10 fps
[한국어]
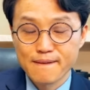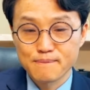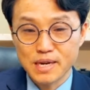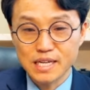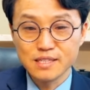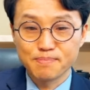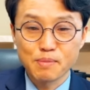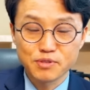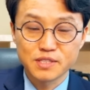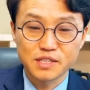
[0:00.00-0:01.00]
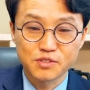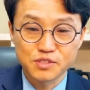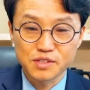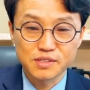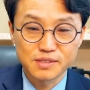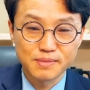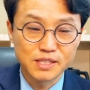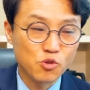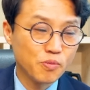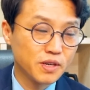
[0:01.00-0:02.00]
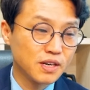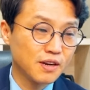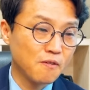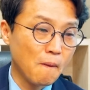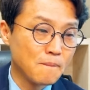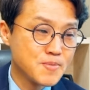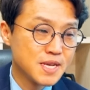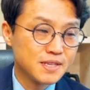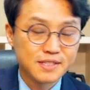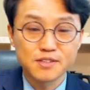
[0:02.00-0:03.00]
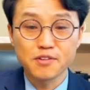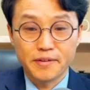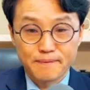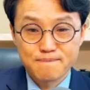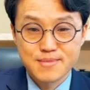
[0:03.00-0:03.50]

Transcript: 많이 베풀잖아요, 그죠? 많이 고백을 하고 그런 거예요.